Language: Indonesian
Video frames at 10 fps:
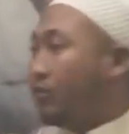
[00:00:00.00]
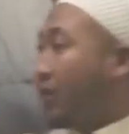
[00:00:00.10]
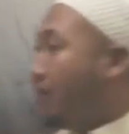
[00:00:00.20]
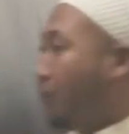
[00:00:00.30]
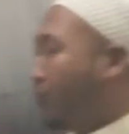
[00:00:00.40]

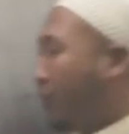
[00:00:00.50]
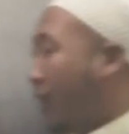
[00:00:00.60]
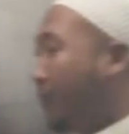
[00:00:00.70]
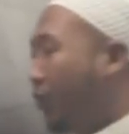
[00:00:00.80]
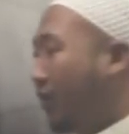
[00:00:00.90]
Nyabut
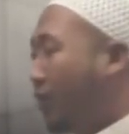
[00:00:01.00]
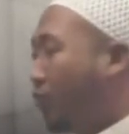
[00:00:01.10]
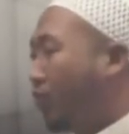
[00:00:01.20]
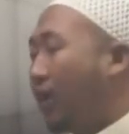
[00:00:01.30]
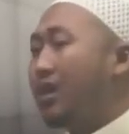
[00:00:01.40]
bentar boleh ke
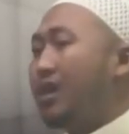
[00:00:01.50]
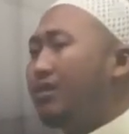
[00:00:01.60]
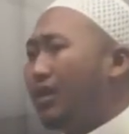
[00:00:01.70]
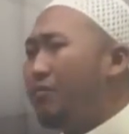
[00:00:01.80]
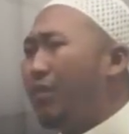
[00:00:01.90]
guru. Nah,
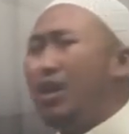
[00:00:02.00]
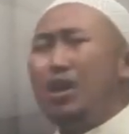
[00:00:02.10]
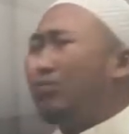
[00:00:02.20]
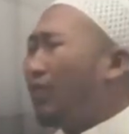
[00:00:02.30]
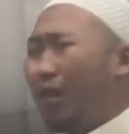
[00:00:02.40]
dia remah.
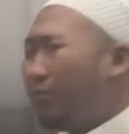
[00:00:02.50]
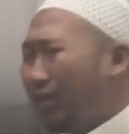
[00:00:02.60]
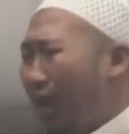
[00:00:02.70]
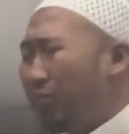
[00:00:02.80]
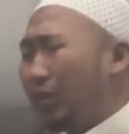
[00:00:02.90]
Tak
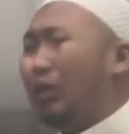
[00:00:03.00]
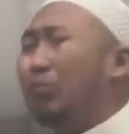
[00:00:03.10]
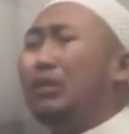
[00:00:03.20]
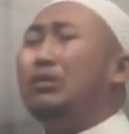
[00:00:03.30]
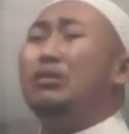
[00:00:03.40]
benar maca
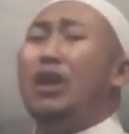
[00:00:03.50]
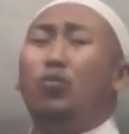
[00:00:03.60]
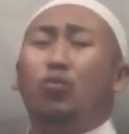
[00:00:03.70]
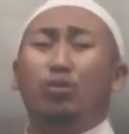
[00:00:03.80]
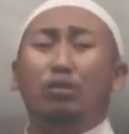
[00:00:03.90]
banyak
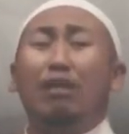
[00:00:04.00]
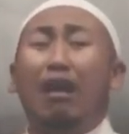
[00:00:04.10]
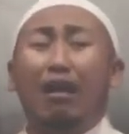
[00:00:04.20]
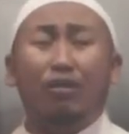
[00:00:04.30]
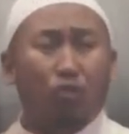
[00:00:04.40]
guru.
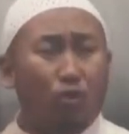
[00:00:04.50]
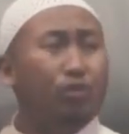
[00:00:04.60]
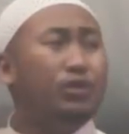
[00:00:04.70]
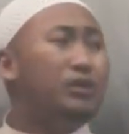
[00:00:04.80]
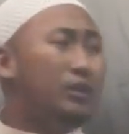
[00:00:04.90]
Takut
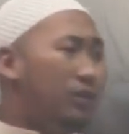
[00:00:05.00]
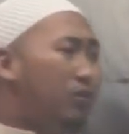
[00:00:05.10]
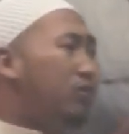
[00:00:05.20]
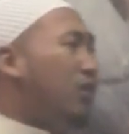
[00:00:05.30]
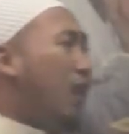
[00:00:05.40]
je.
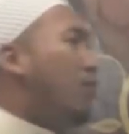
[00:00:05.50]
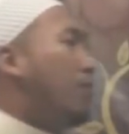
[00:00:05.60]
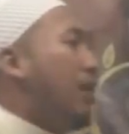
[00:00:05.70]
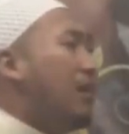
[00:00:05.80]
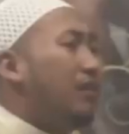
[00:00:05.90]
Ketika
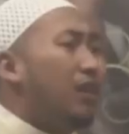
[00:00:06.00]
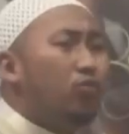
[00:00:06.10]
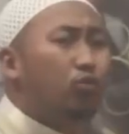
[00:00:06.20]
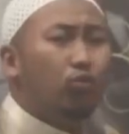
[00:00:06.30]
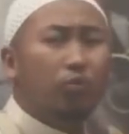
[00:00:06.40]
membayangkan
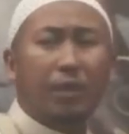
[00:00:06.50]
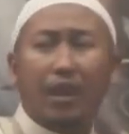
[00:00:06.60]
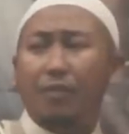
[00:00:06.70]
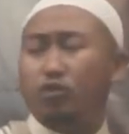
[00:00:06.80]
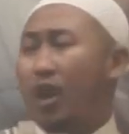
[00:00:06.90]
guru guru
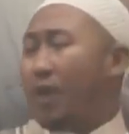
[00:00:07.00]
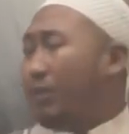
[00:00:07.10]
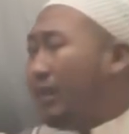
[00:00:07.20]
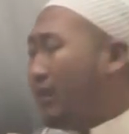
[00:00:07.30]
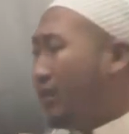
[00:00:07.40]
para
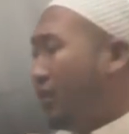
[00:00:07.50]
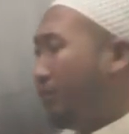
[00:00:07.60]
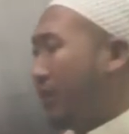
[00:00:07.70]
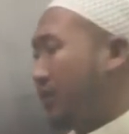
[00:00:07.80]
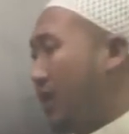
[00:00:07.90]
sahabat ada di
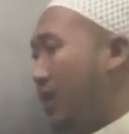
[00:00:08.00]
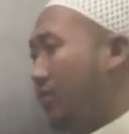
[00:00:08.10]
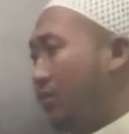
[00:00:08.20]
depan saya.